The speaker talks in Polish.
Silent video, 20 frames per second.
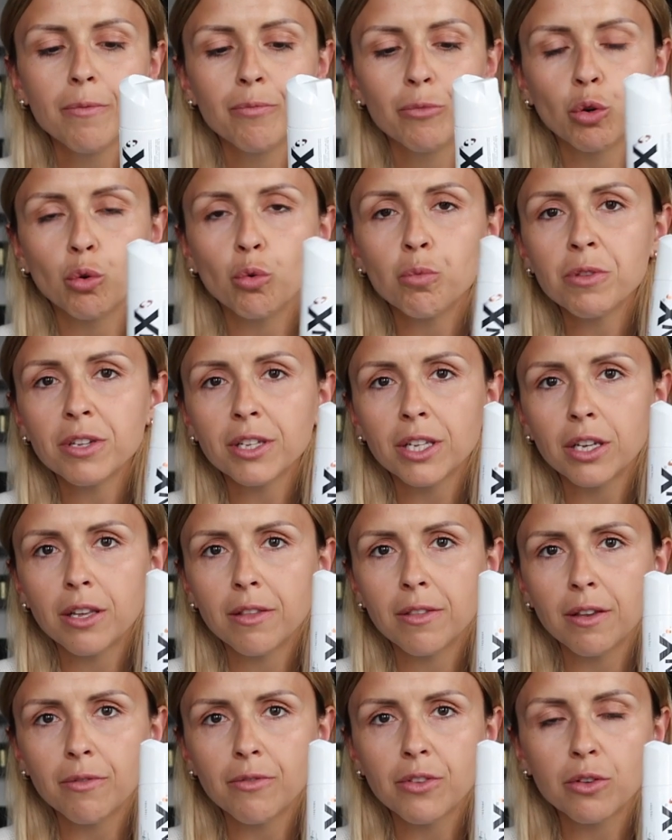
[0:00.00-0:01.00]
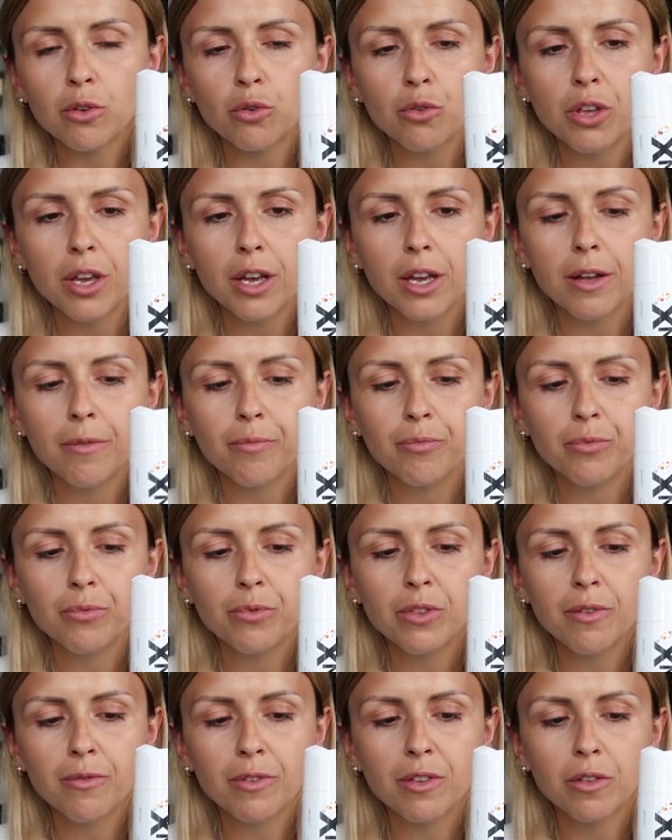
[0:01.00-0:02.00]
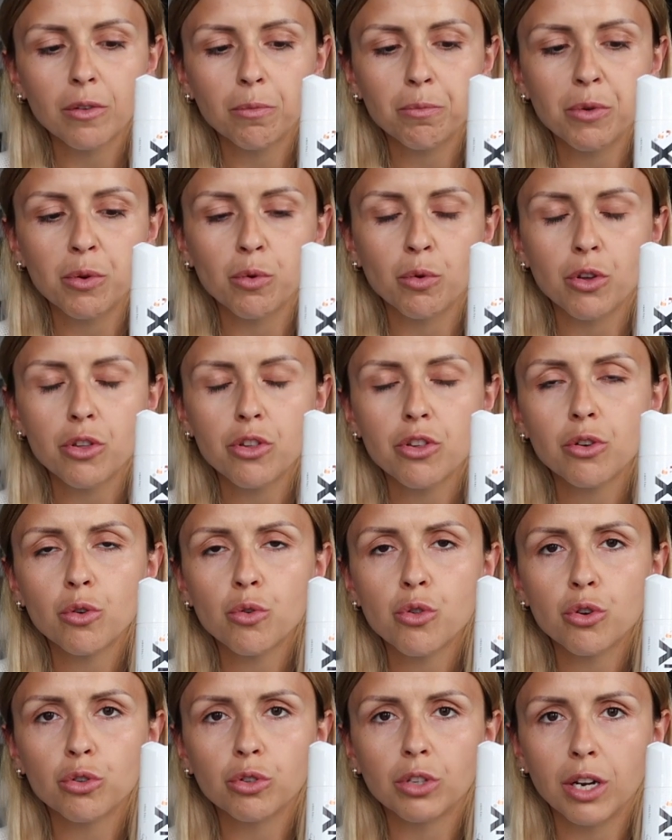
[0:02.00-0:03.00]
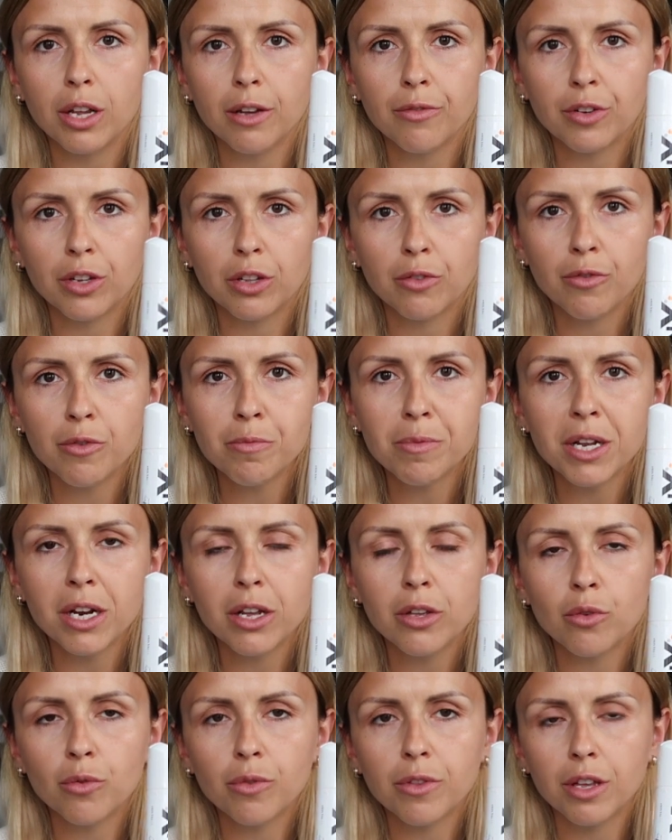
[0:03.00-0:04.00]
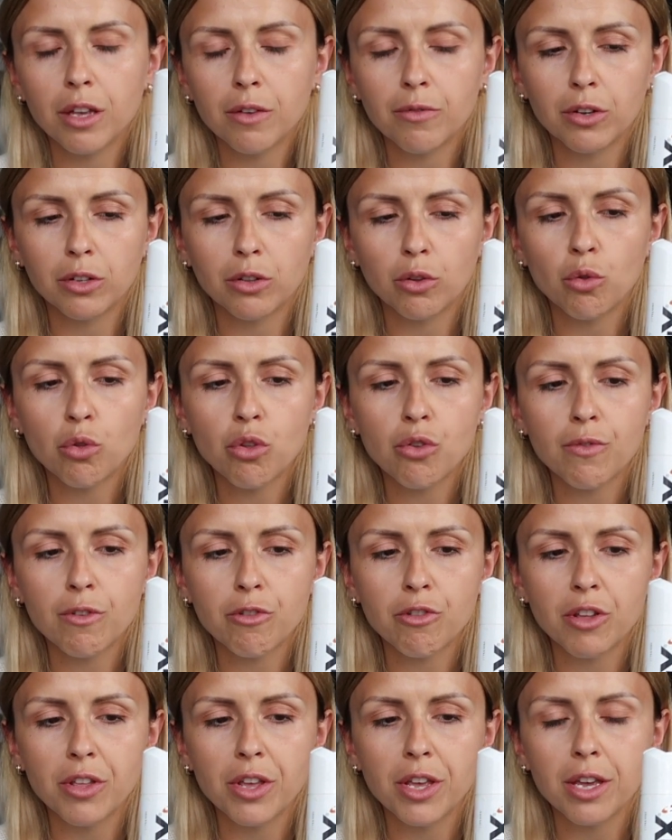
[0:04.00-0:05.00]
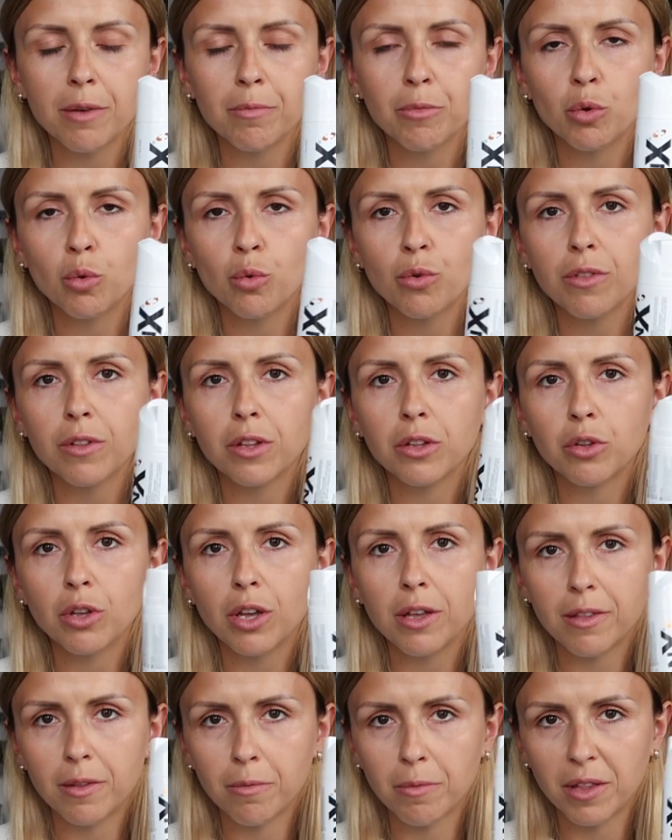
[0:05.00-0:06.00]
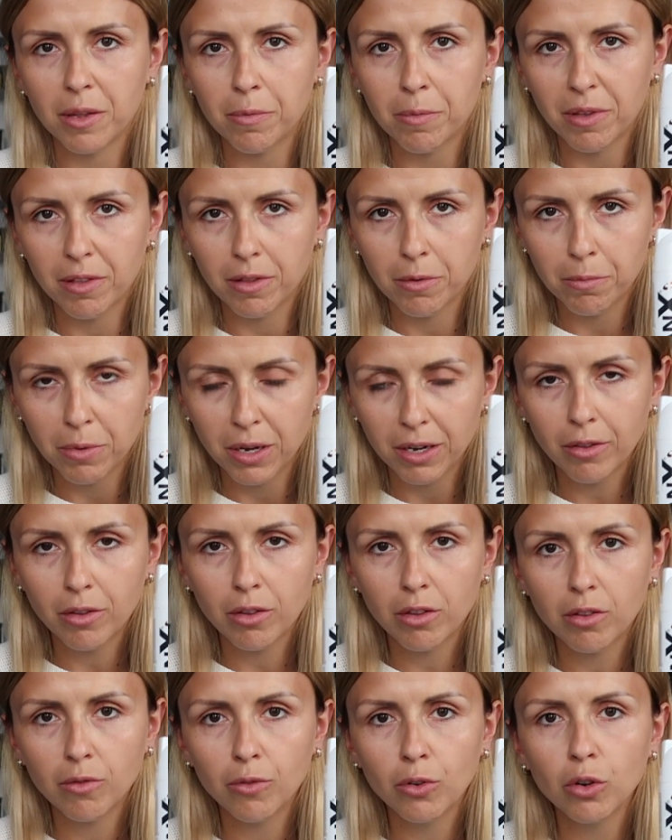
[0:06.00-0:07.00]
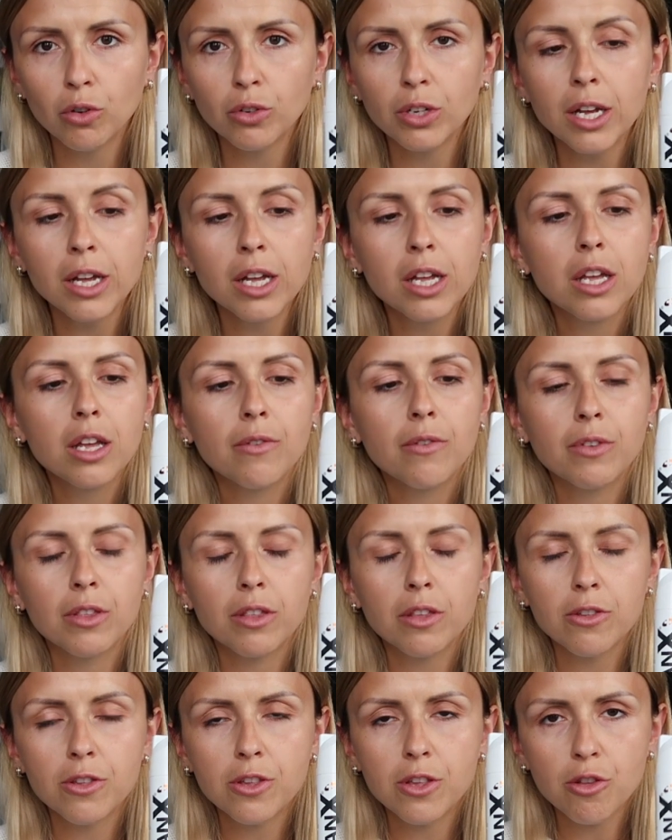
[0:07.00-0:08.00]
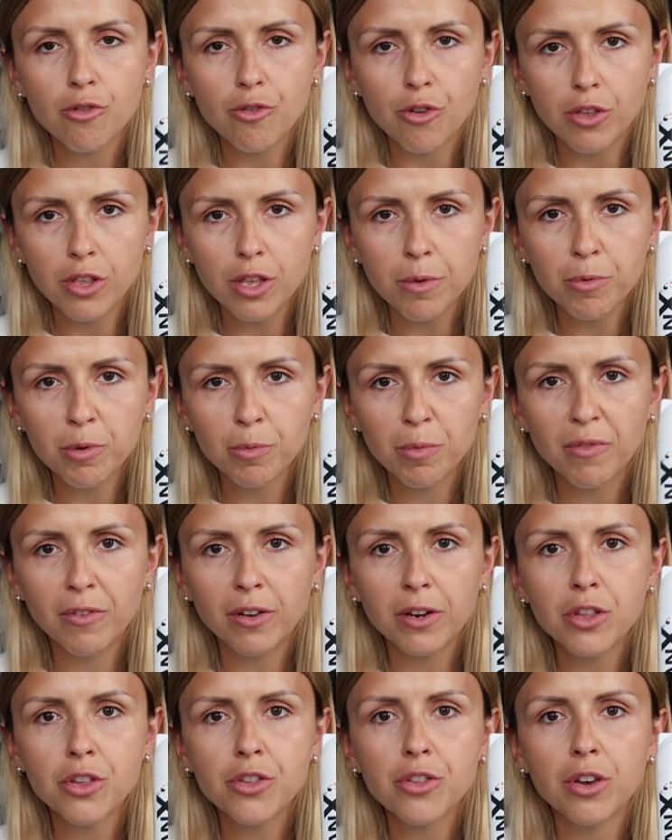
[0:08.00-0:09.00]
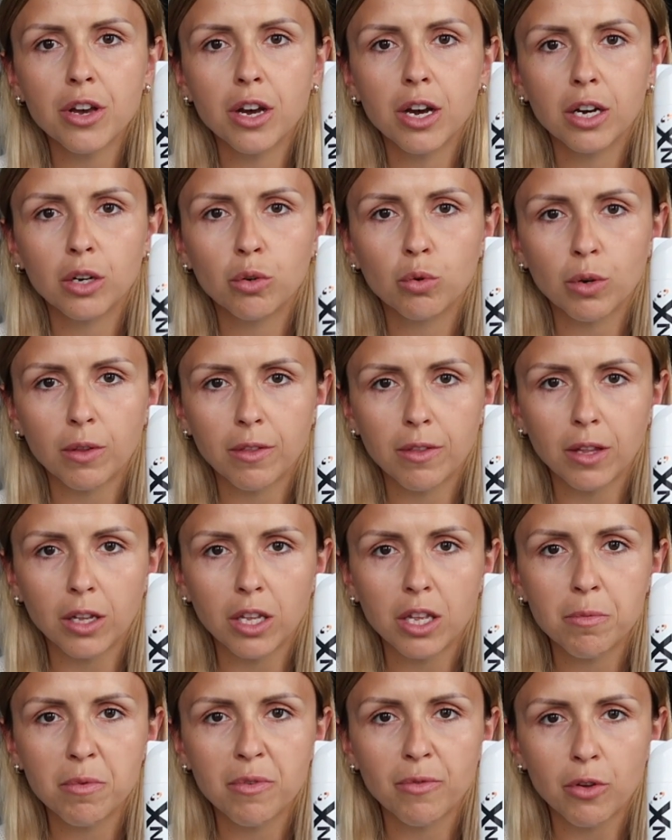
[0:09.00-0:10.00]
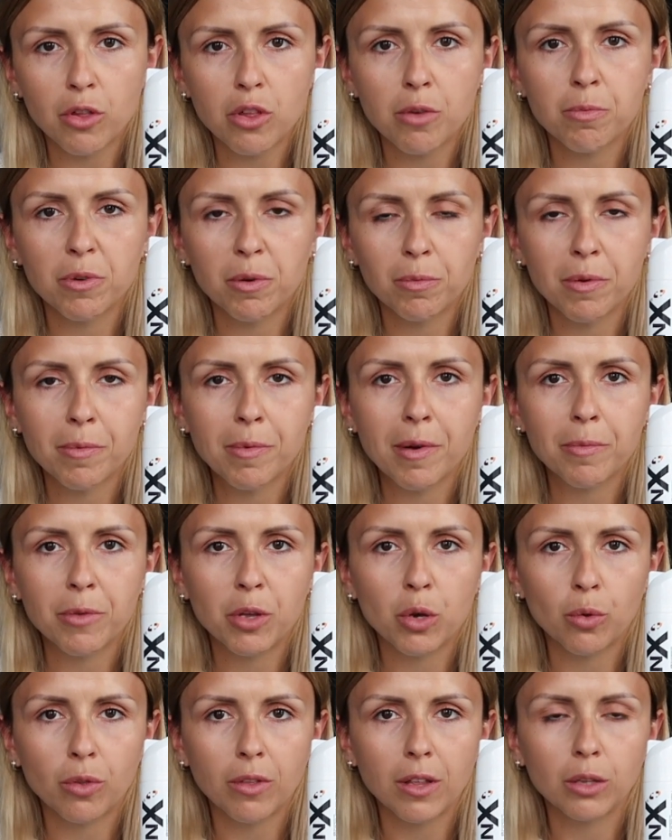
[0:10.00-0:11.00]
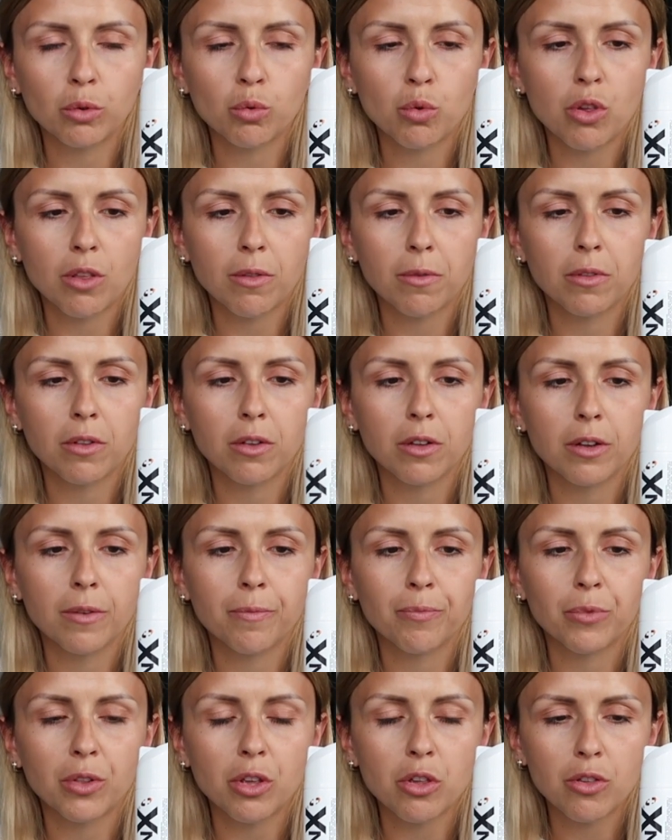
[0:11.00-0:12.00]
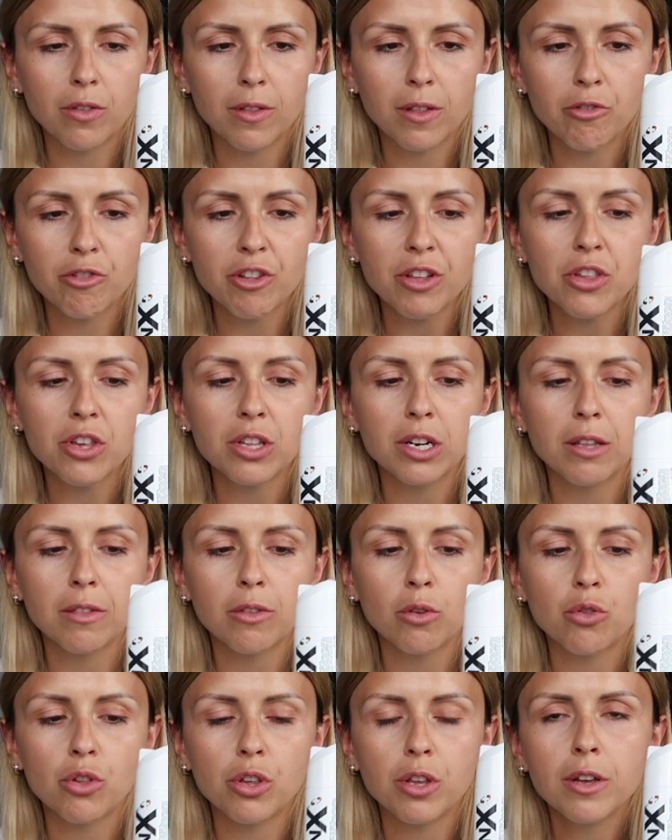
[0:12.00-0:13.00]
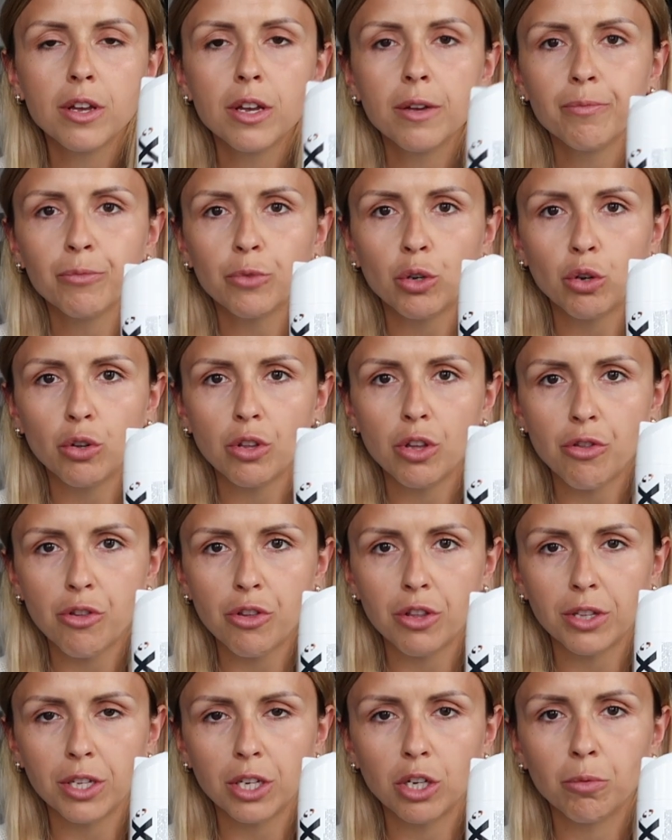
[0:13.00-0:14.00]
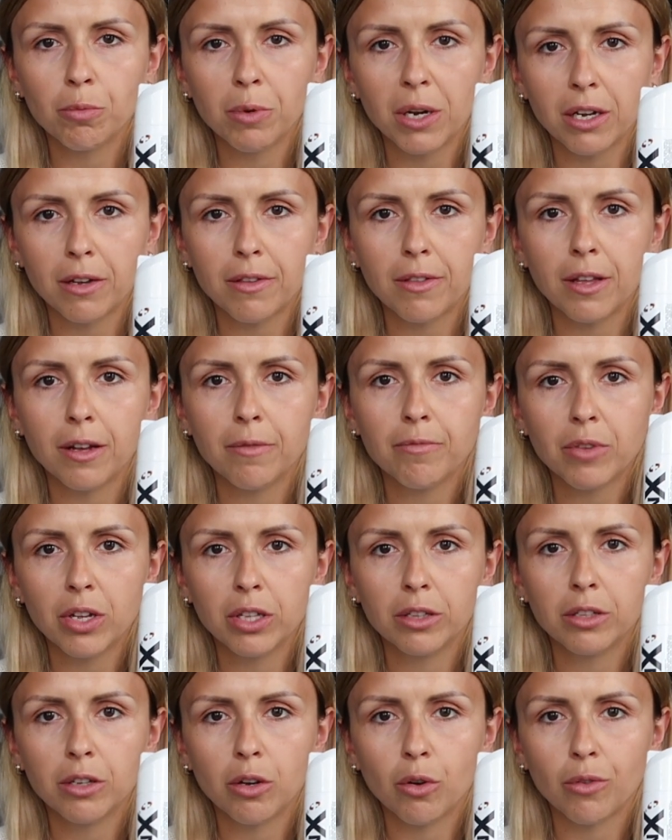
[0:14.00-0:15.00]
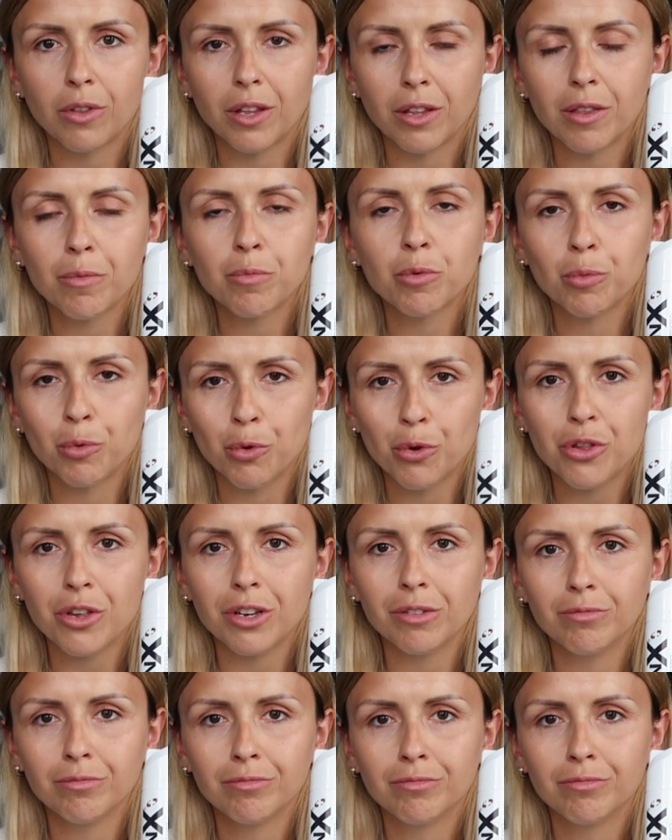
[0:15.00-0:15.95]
No u mnie takie zjawisko nie, nie wystąpiło. Jeśli chodzi o ten efekt wybierający, efekt odświeżania jamy ustnej, to ja jestem z tej pasty bardzo zadowolona, więc jeśli jeszcze nie próbowaliście, a akurat z takimi właśnie problemami osadu się, e, się zderzacie na co dzień, to koniecznie tego Blanksa antyosad spróbujcie.